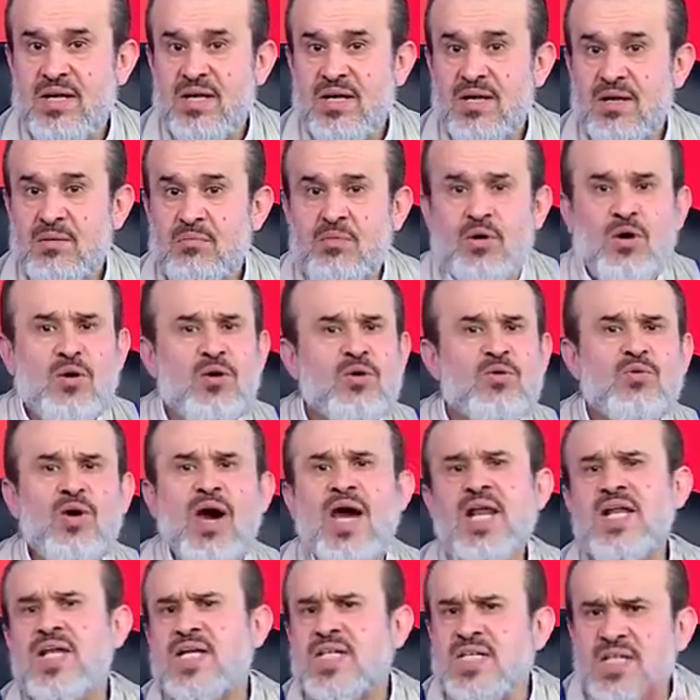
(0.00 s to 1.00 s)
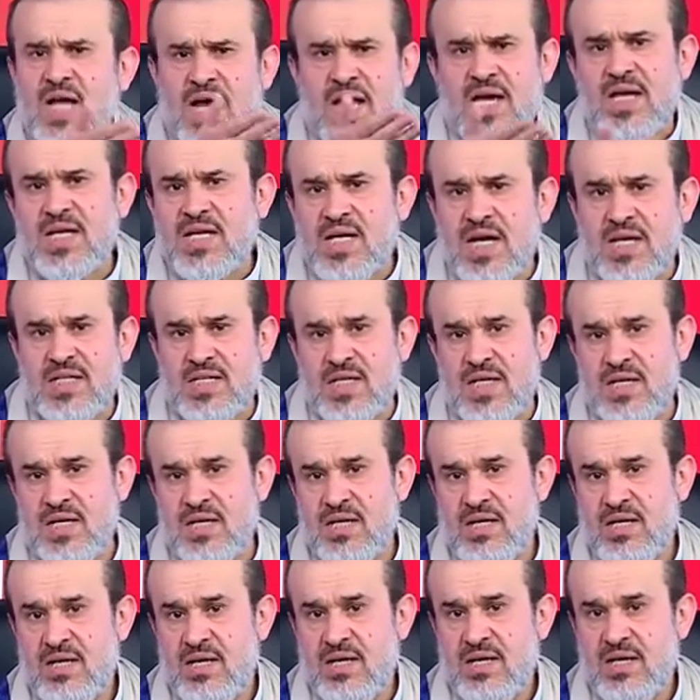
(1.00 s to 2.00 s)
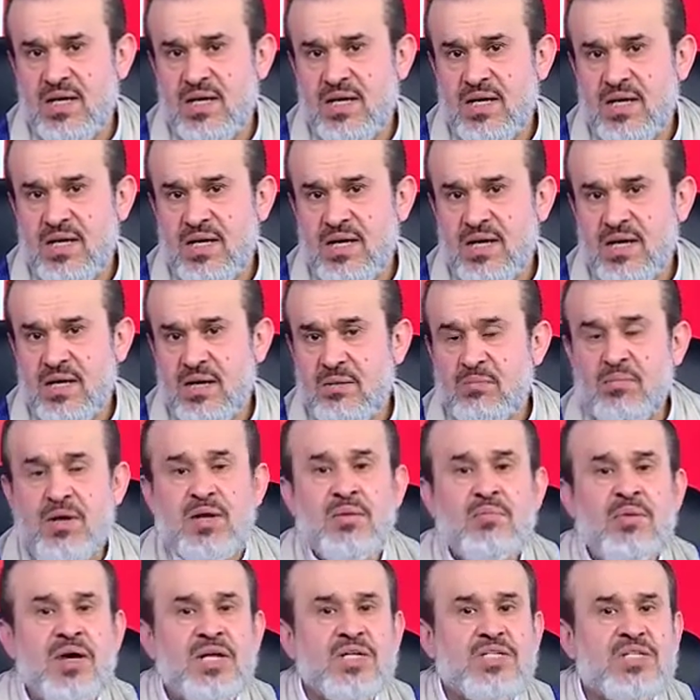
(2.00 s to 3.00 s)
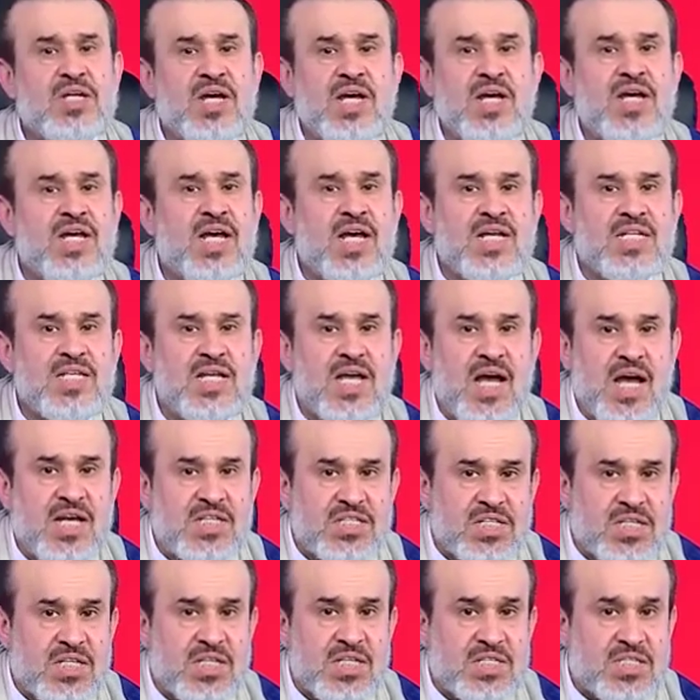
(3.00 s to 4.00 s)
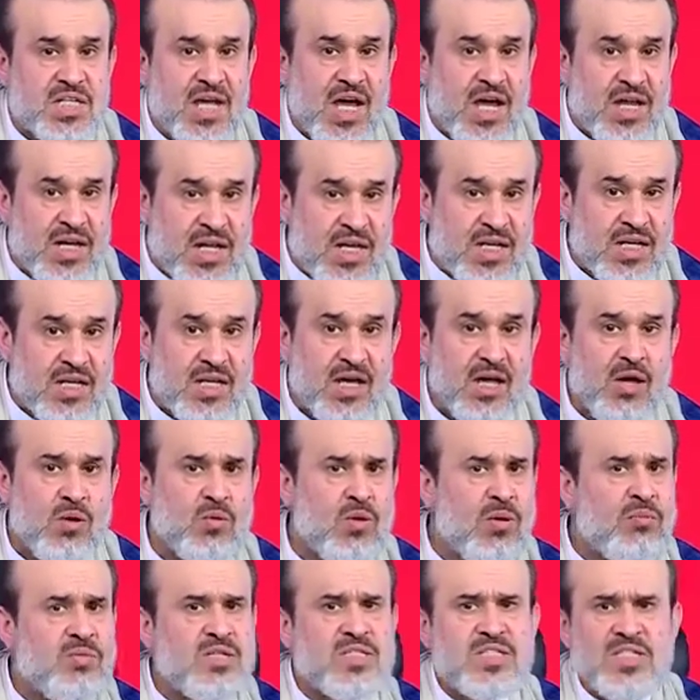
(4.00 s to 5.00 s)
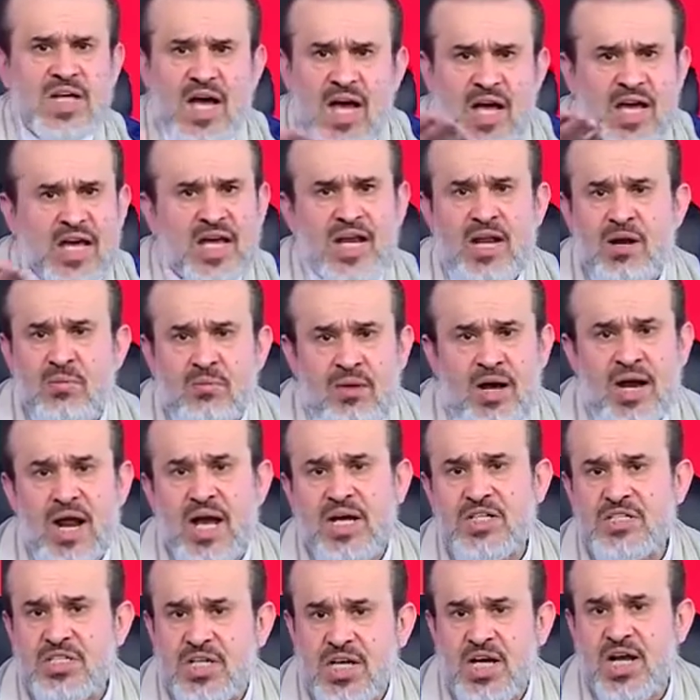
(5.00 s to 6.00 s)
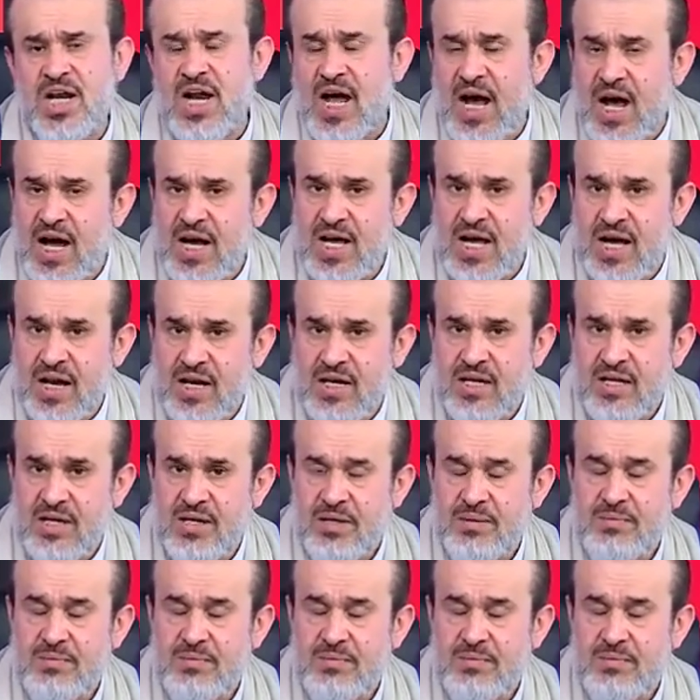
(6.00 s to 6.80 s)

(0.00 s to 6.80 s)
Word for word: بعنوان التقية من مرجعية السيستاني ومن سائر المراجع الآخرين